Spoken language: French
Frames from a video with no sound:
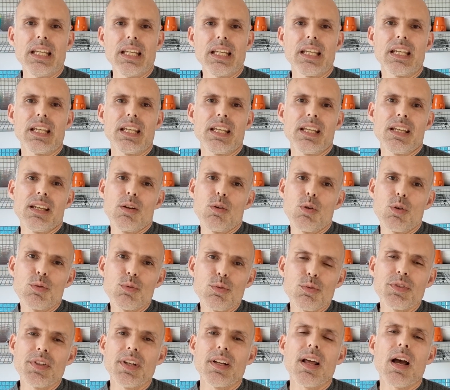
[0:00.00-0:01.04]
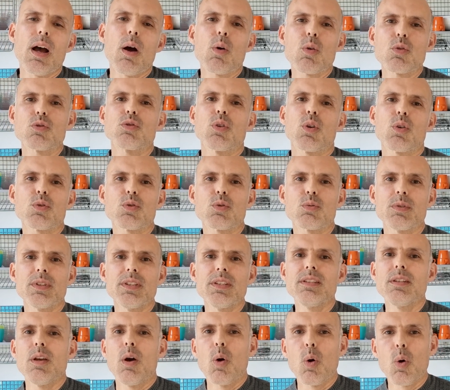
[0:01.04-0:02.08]
Et le Nutella
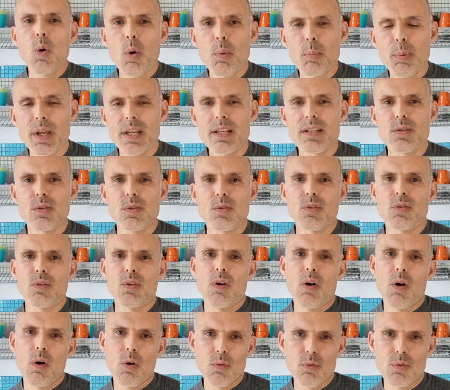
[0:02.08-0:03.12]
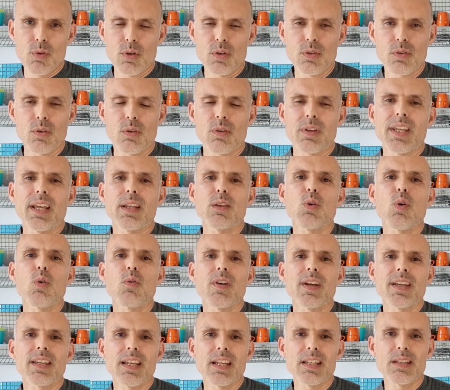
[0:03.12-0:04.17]
aujourd'hui représente en vente
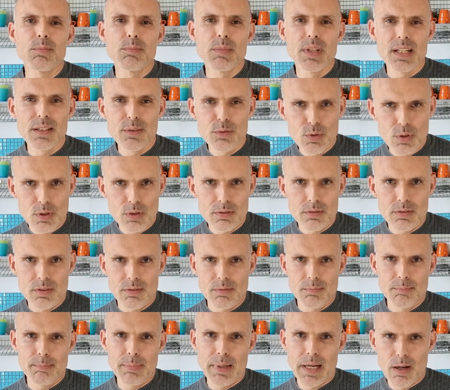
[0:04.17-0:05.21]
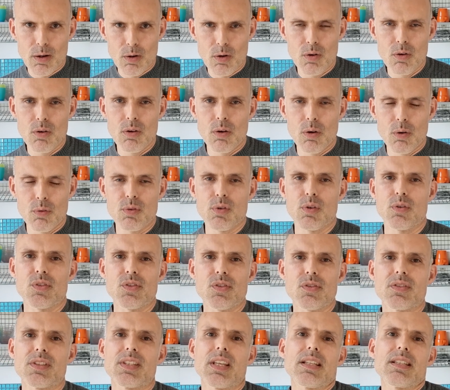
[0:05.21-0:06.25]
84 000 tonnes par an en
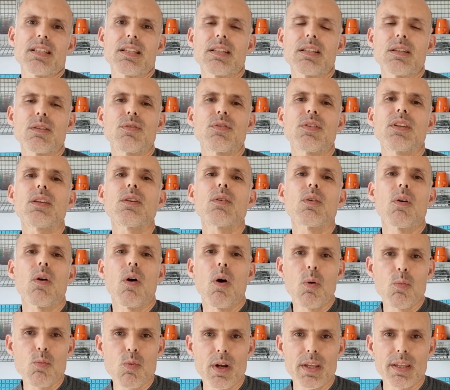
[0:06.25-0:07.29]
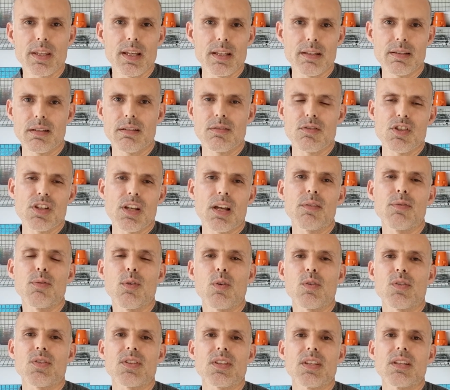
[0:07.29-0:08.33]
France. Ça signifie qu'en moyenne, chaque
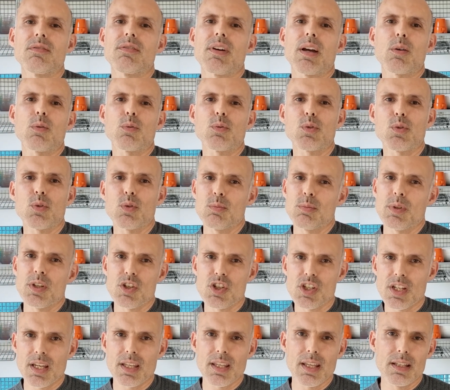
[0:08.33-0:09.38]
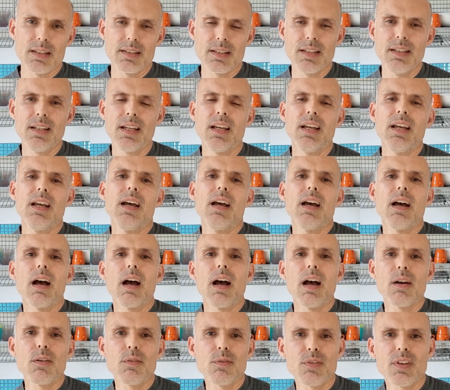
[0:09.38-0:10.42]
Français va consommer chaque année
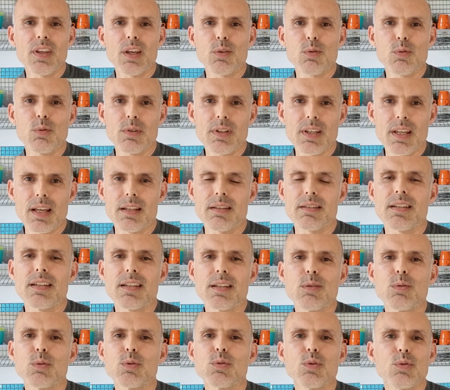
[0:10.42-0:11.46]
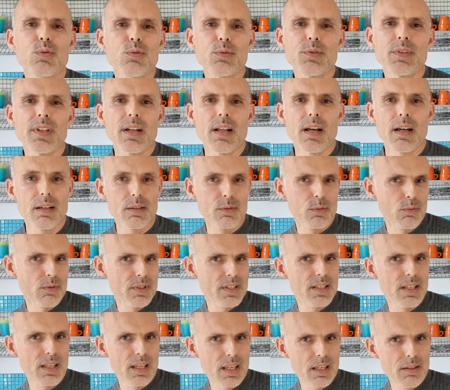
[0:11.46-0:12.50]
1,4 kg de Nutella. Donc
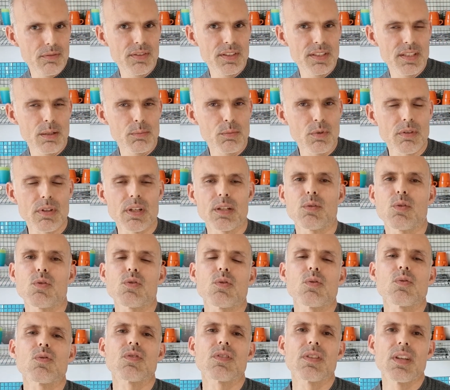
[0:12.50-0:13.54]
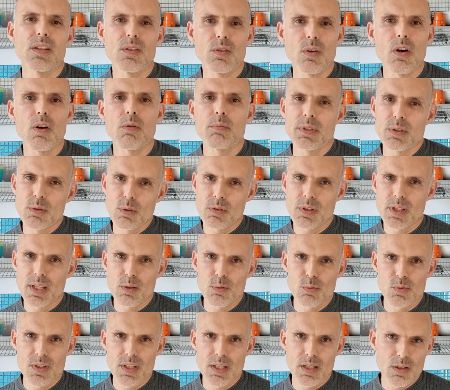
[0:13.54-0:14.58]
c'est évidemment quelque chose d'énorme et de très
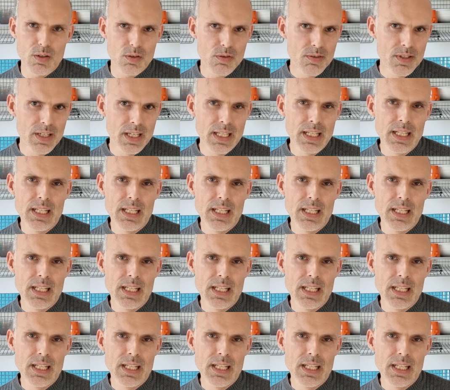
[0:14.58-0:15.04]
conséquent.